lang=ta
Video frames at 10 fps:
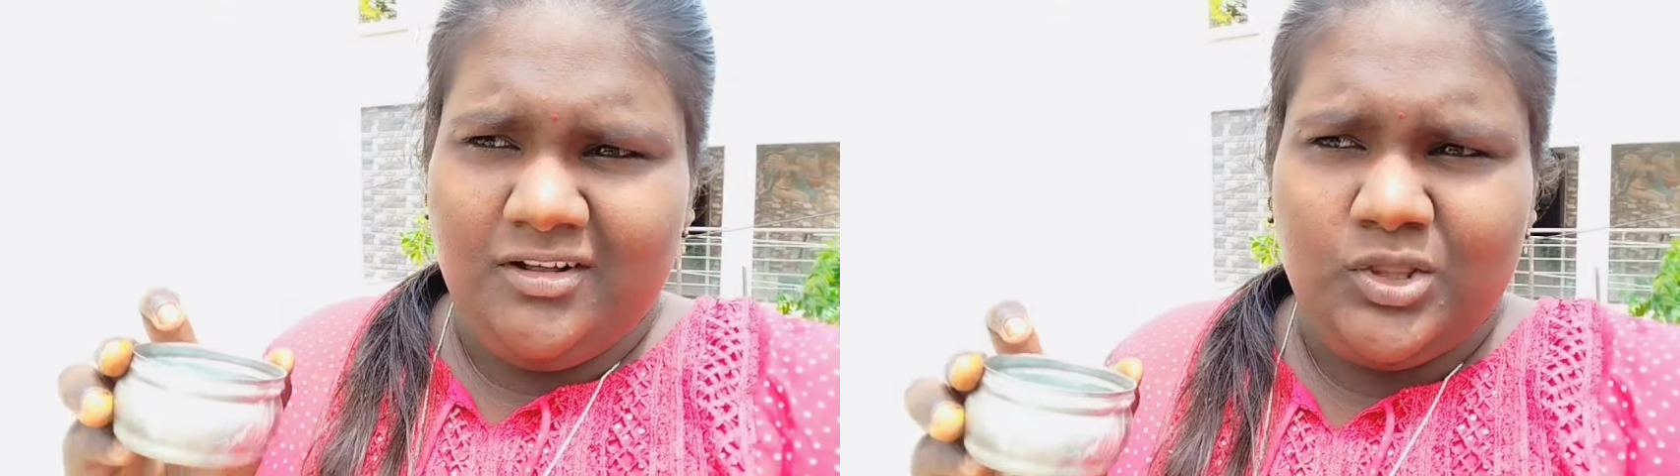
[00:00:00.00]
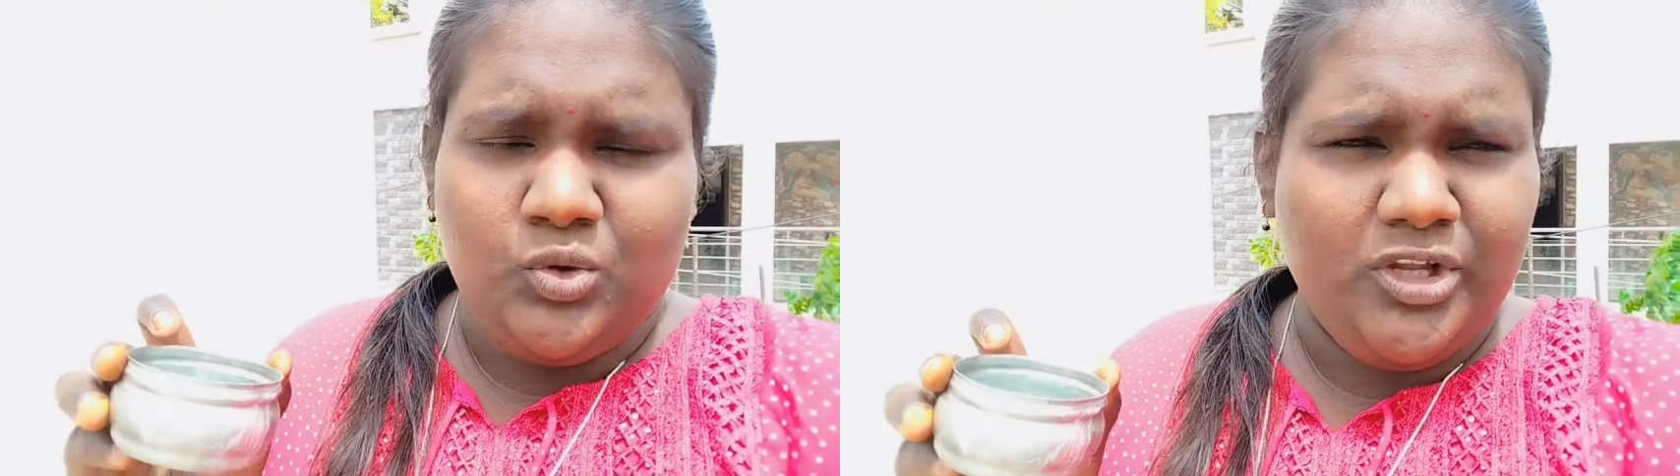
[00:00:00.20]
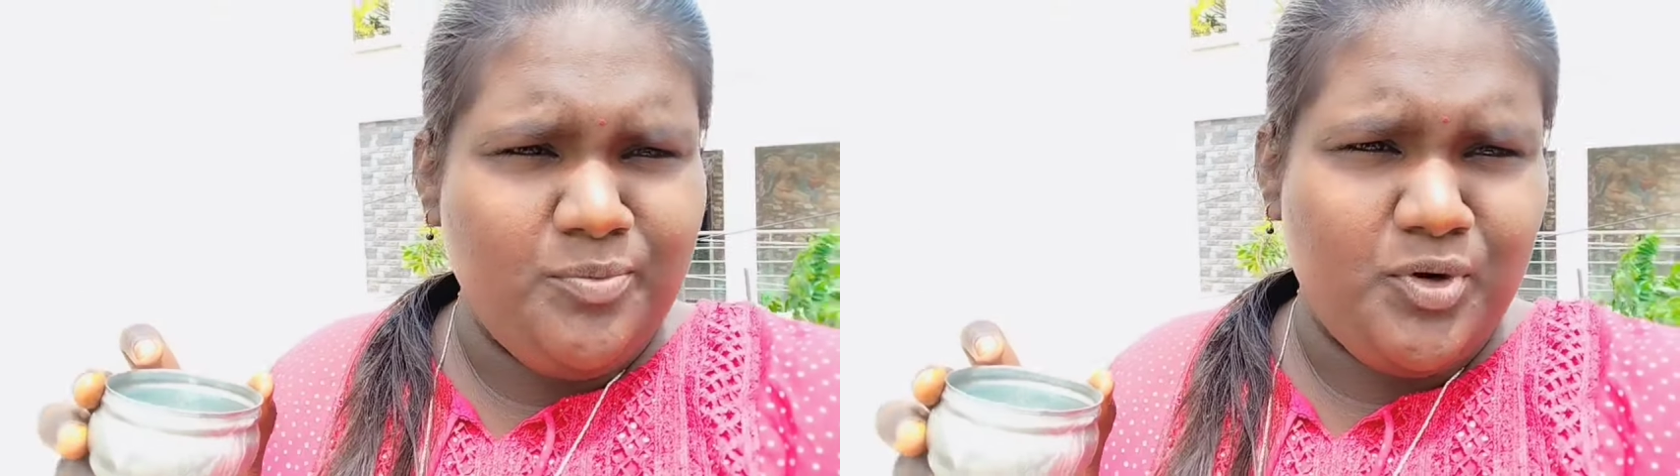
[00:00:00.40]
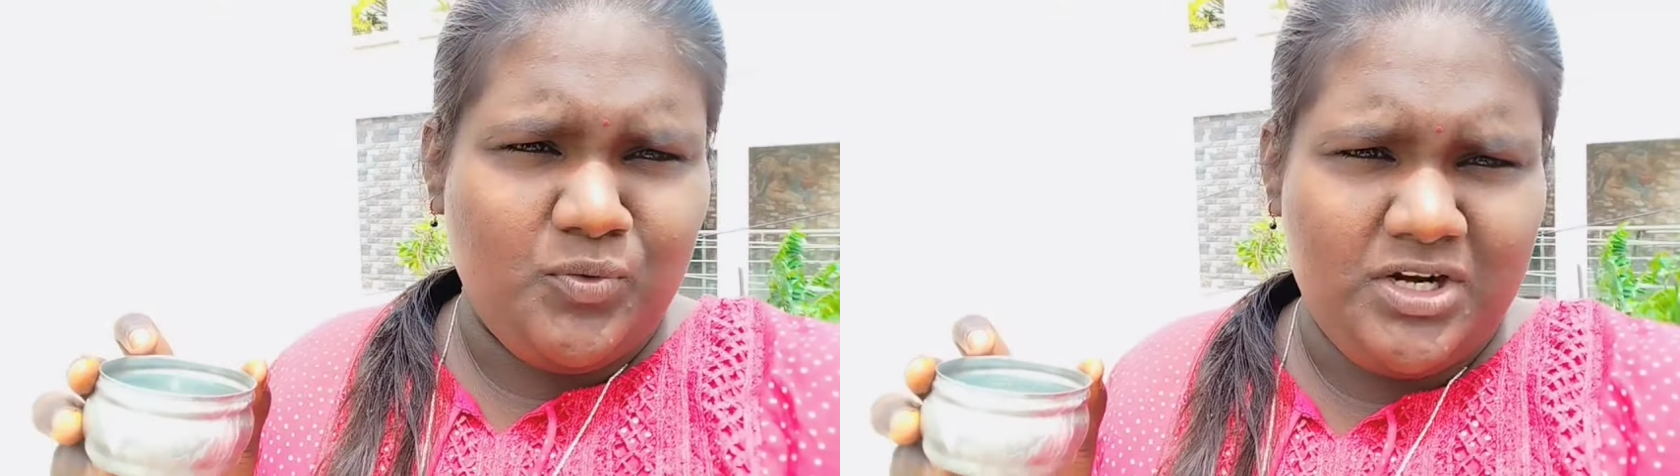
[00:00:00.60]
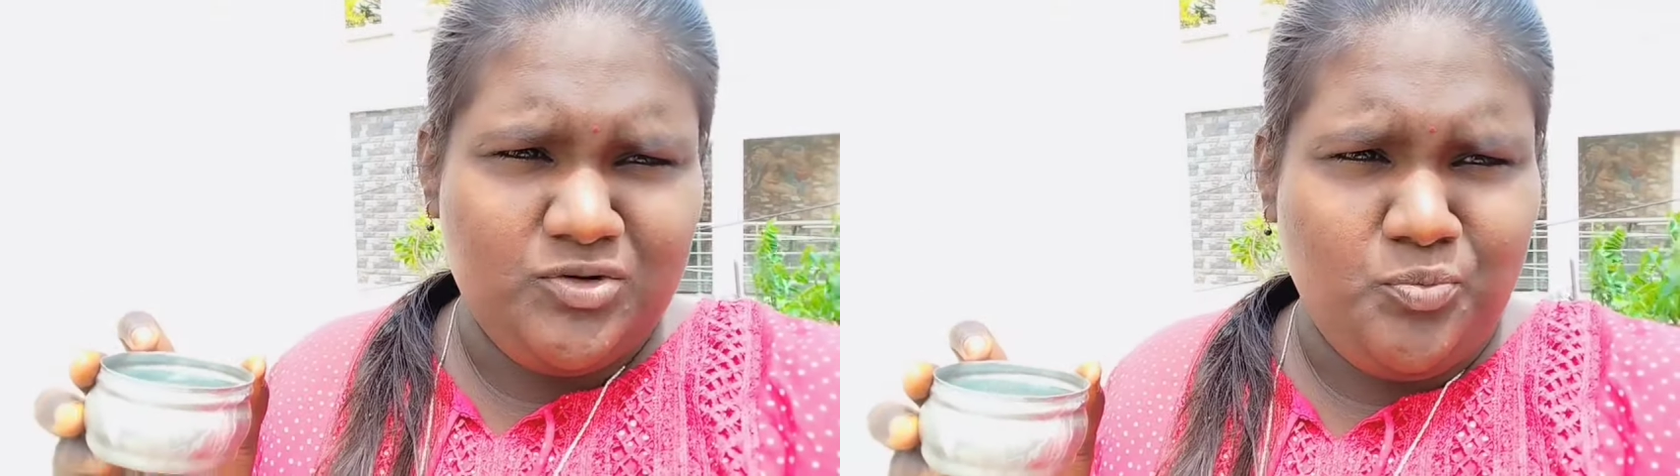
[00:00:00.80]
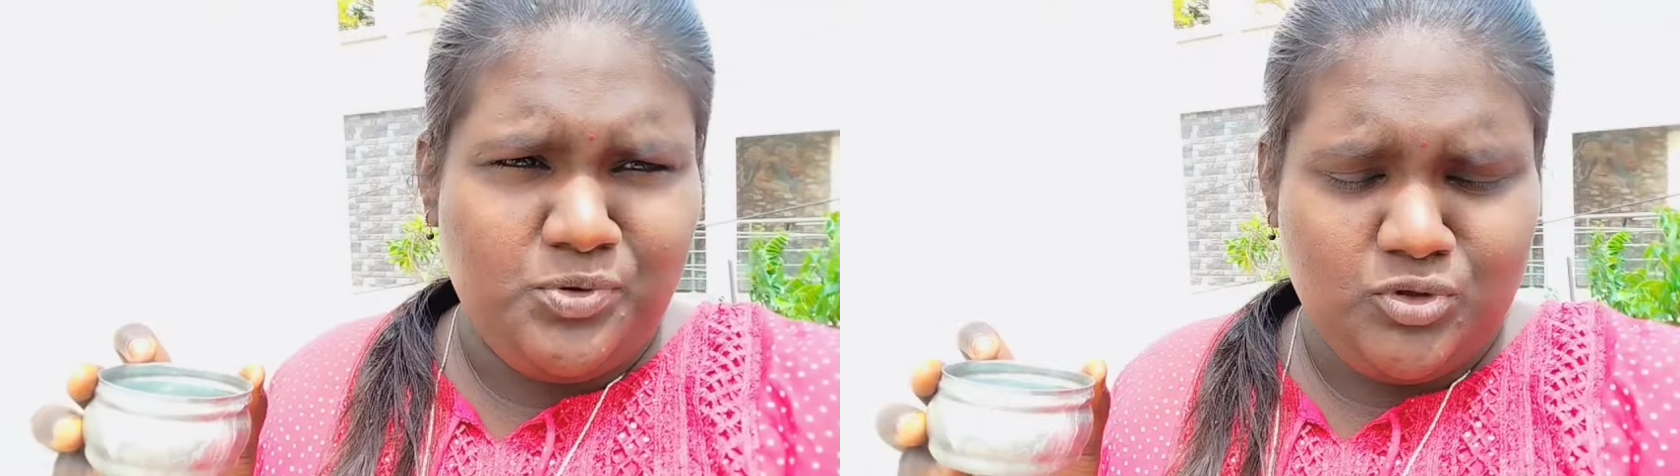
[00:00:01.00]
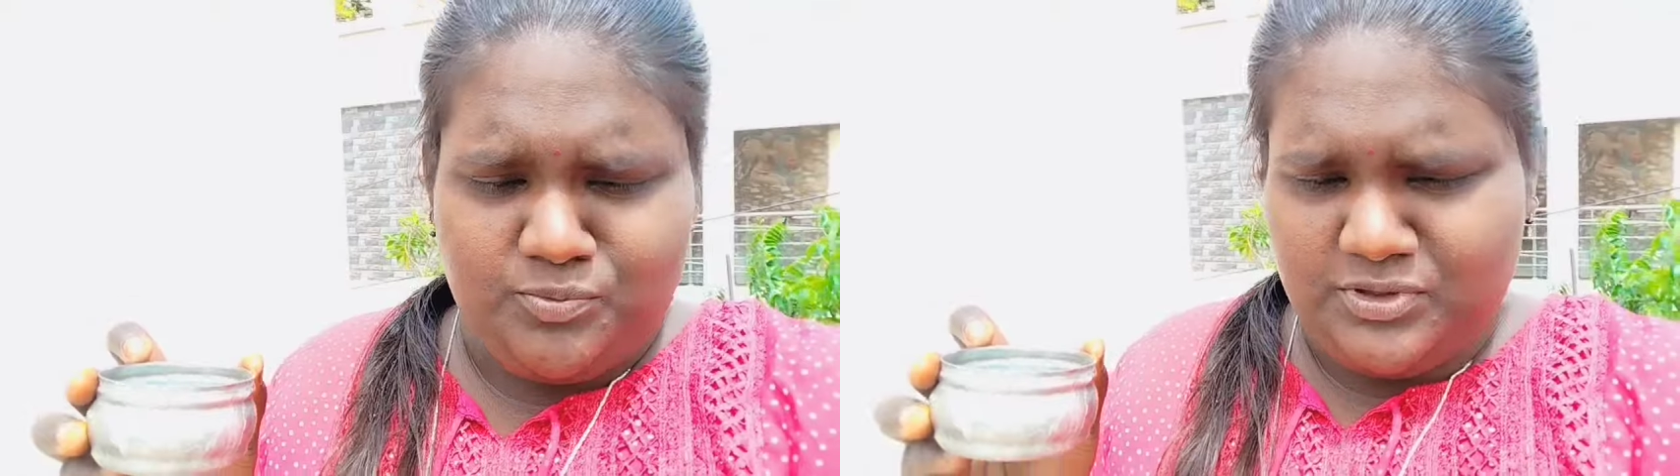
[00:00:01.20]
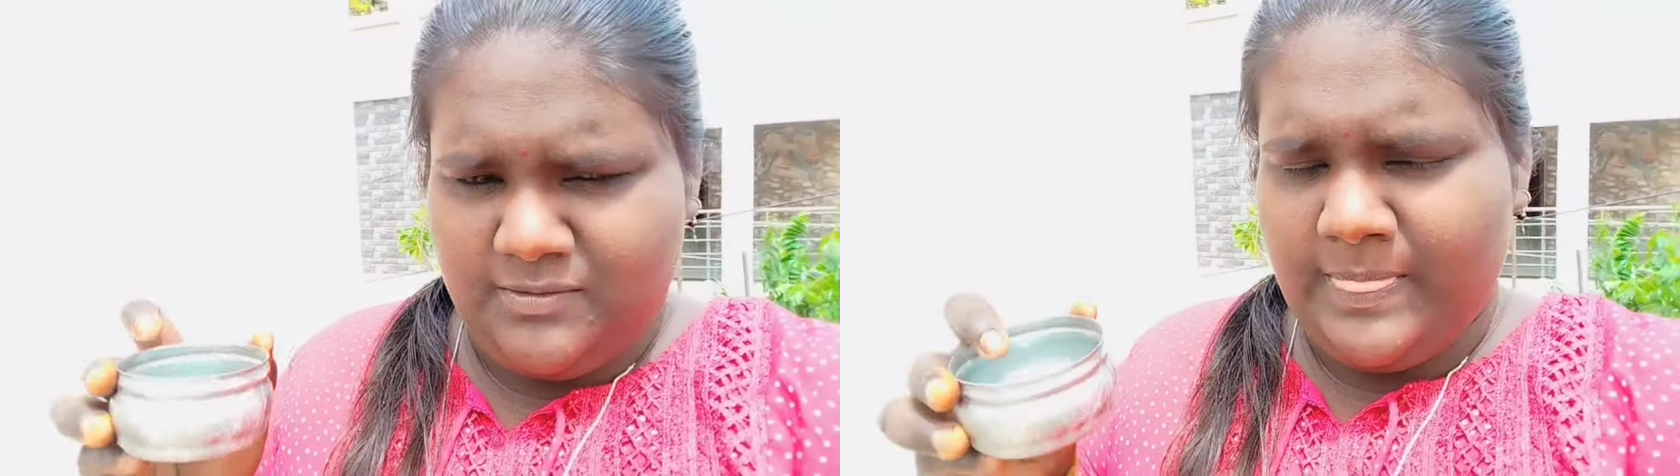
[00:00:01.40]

துணிக்கு போடுவோம்ல உப்பு சோப்பு